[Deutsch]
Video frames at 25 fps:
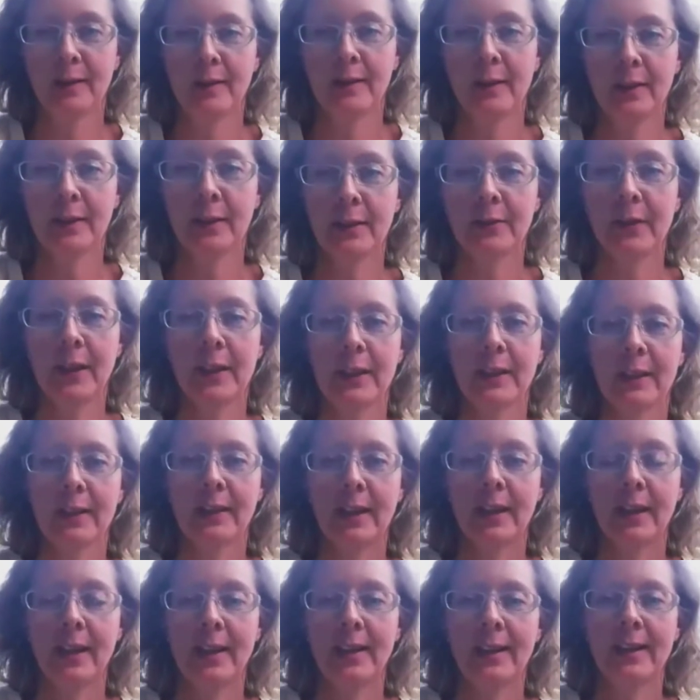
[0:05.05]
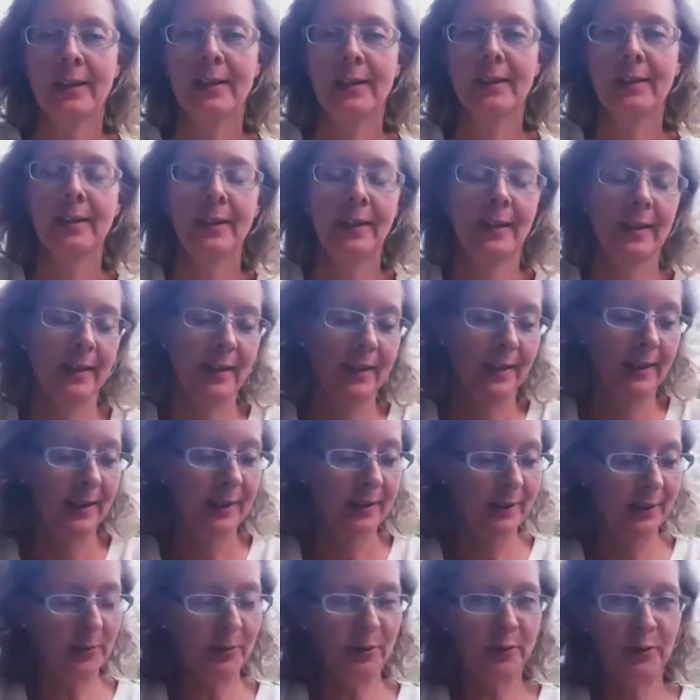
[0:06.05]
der zweite Teil
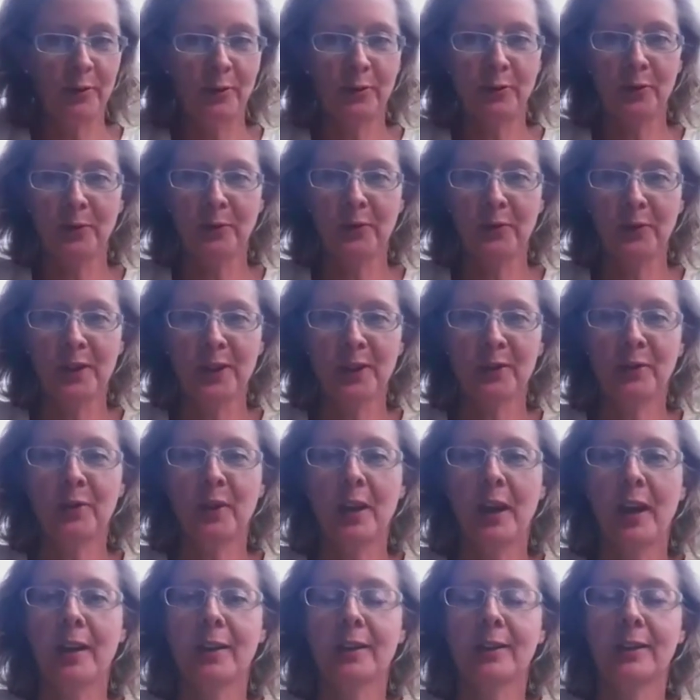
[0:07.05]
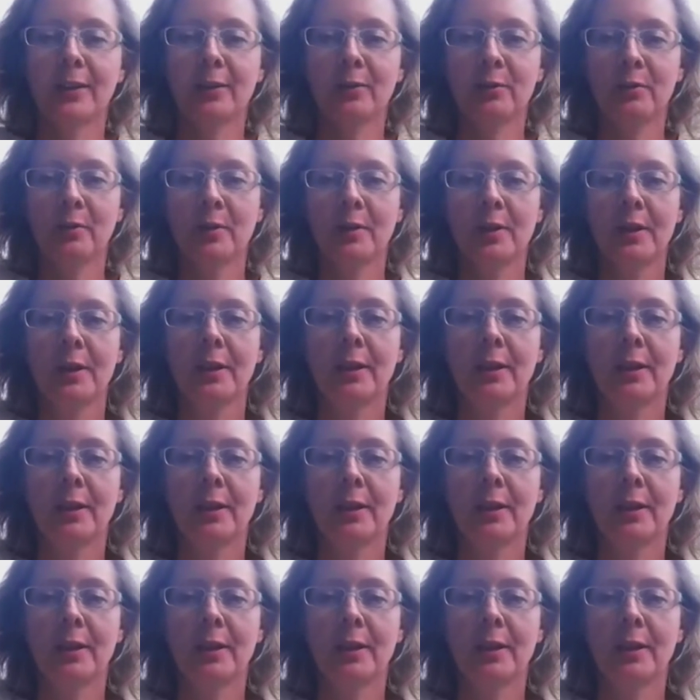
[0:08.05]
zwischen 15 und 18 Uhr.